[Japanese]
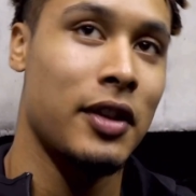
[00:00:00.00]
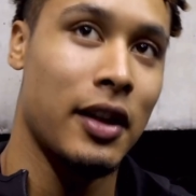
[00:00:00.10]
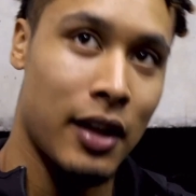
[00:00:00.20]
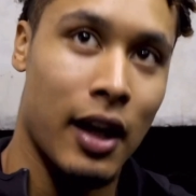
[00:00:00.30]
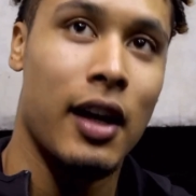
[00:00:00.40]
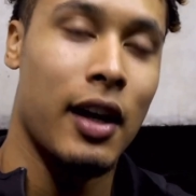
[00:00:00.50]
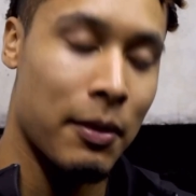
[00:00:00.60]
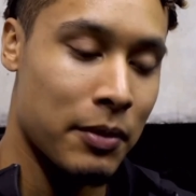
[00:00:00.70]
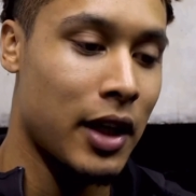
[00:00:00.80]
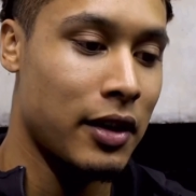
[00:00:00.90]
なって
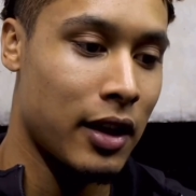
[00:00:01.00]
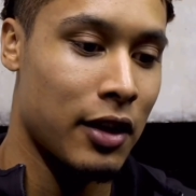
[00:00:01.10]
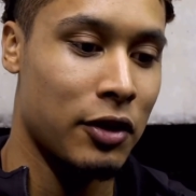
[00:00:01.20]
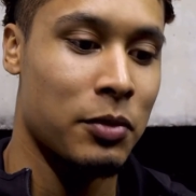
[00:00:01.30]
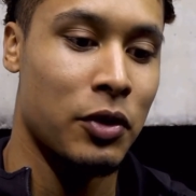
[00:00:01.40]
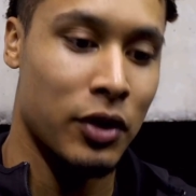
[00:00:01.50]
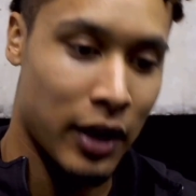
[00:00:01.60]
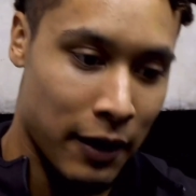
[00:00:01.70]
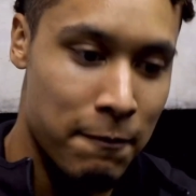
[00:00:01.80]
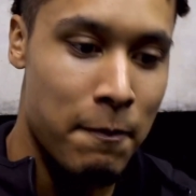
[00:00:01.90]
向かっていけると思うので